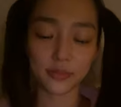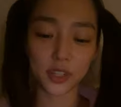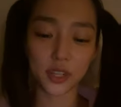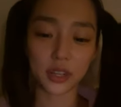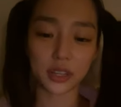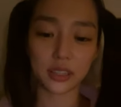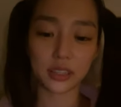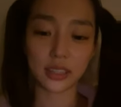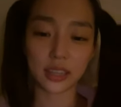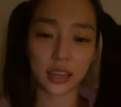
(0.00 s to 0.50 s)

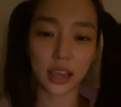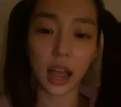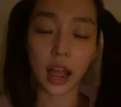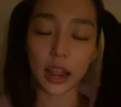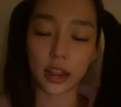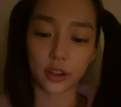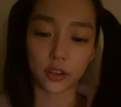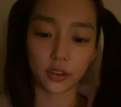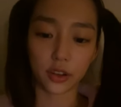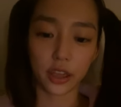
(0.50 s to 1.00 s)
저 이제
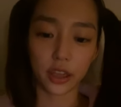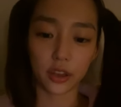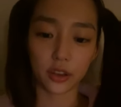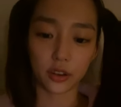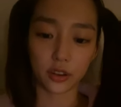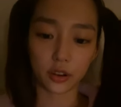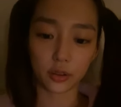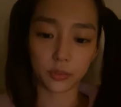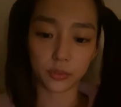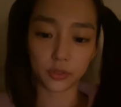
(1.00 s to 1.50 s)
갈 거예요,
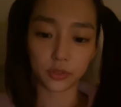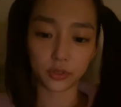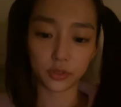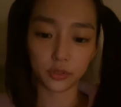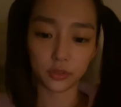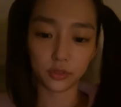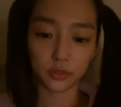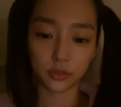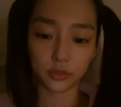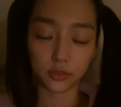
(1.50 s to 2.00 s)

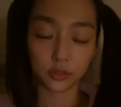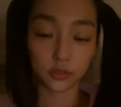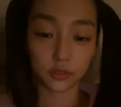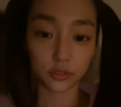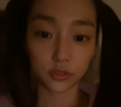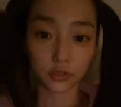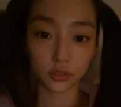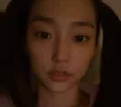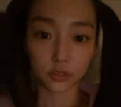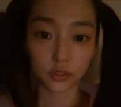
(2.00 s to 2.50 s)
여러분.
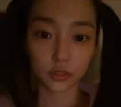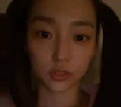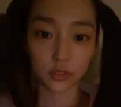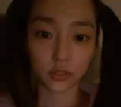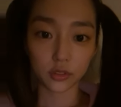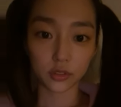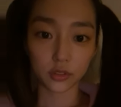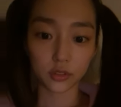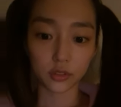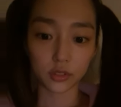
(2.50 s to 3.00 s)

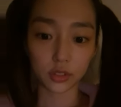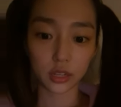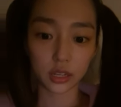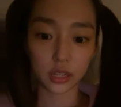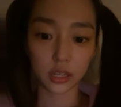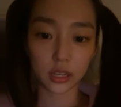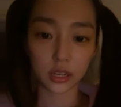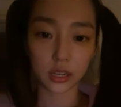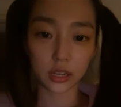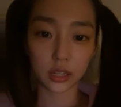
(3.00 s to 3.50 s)

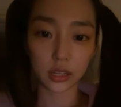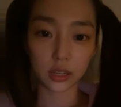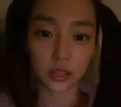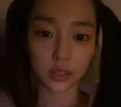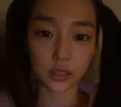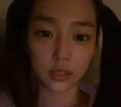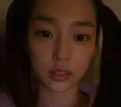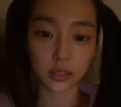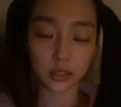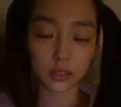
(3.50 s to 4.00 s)
우리
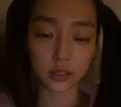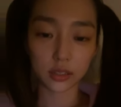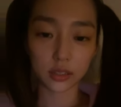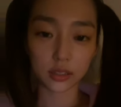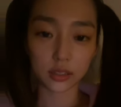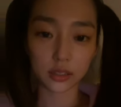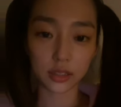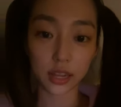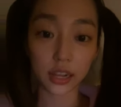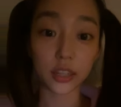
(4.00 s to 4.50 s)

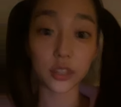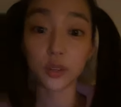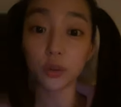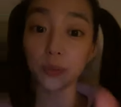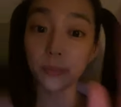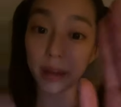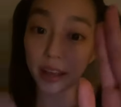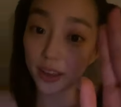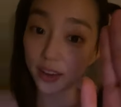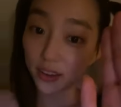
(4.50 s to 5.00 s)
내일
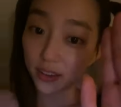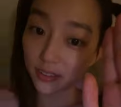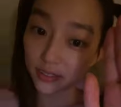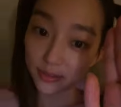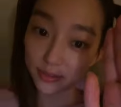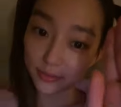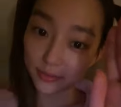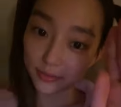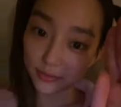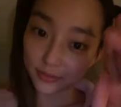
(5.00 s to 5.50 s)
또 봐요.
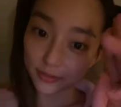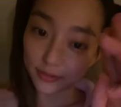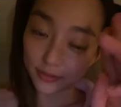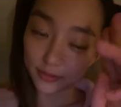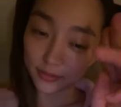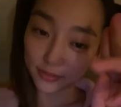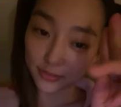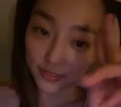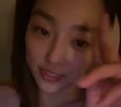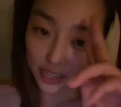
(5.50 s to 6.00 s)

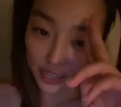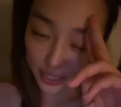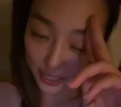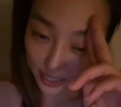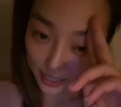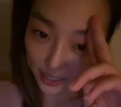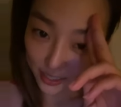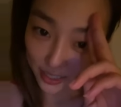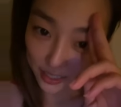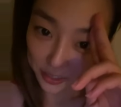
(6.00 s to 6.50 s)

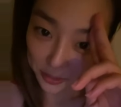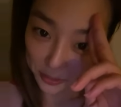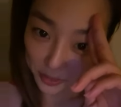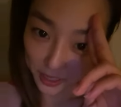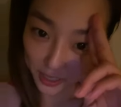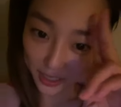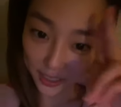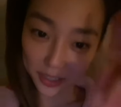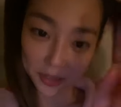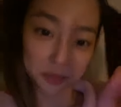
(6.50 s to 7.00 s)
내일은
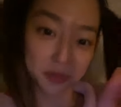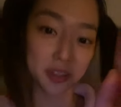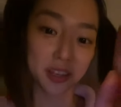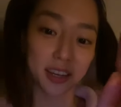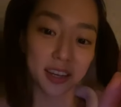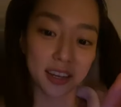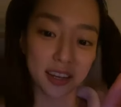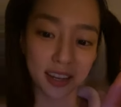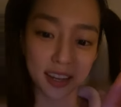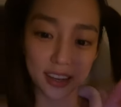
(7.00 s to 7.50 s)
크리스마스
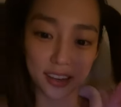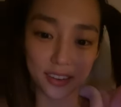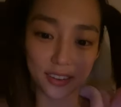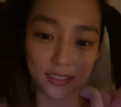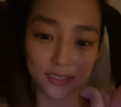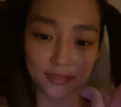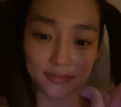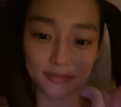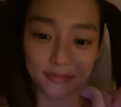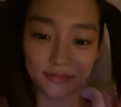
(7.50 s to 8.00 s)
이브니까요.
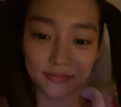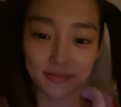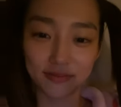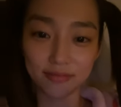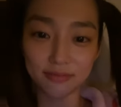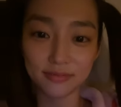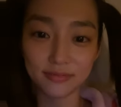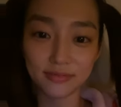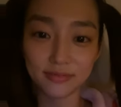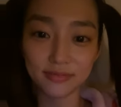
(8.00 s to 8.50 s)

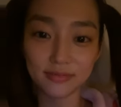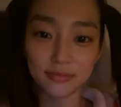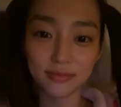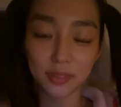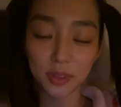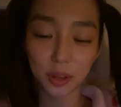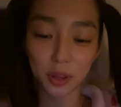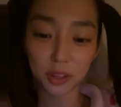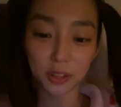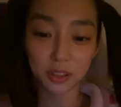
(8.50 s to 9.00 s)

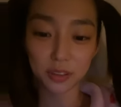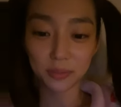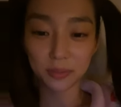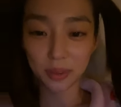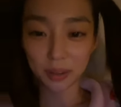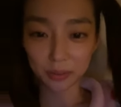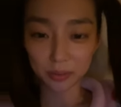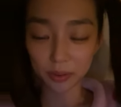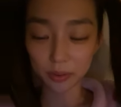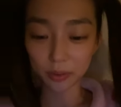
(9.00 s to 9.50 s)
어떤
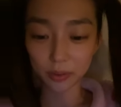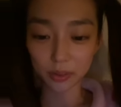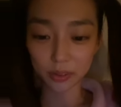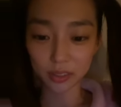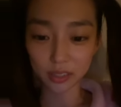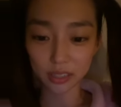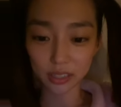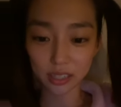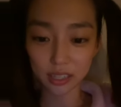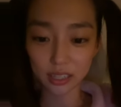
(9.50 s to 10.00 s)

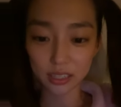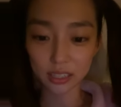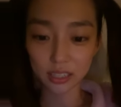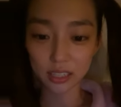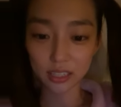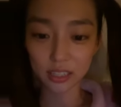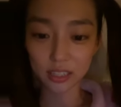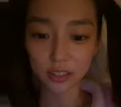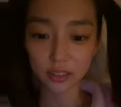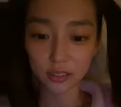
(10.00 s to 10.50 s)
방법으로든 다시
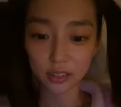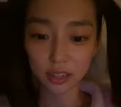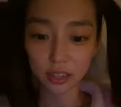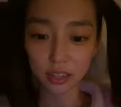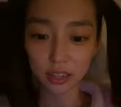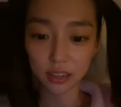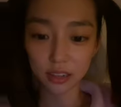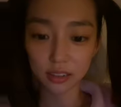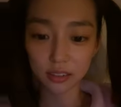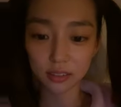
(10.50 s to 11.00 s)

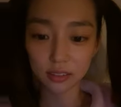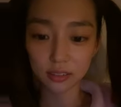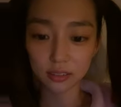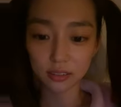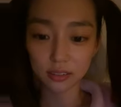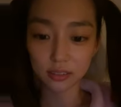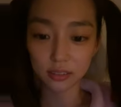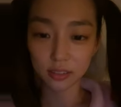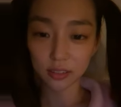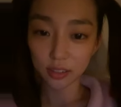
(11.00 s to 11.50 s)
찾아올게요.
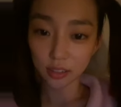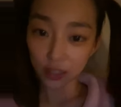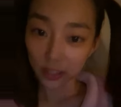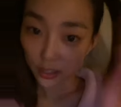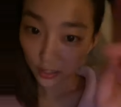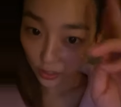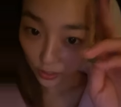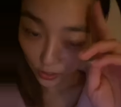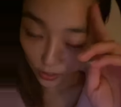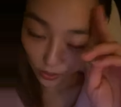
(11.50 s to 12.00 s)

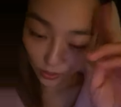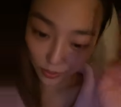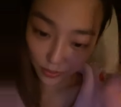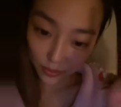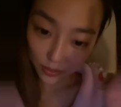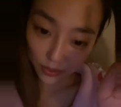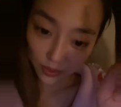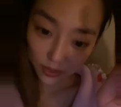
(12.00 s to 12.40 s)
요!